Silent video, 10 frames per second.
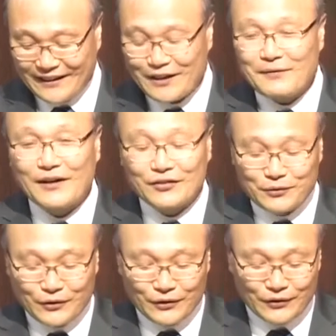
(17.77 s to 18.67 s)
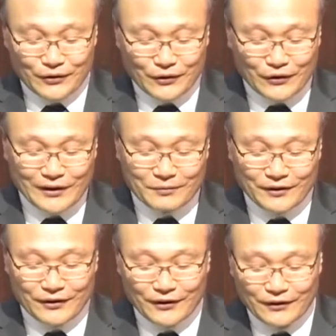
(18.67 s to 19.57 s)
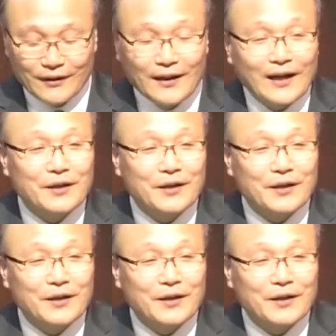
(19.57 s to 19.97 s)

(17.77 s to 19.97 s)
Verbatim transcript: 하나님의 말씀으로 교제하면서요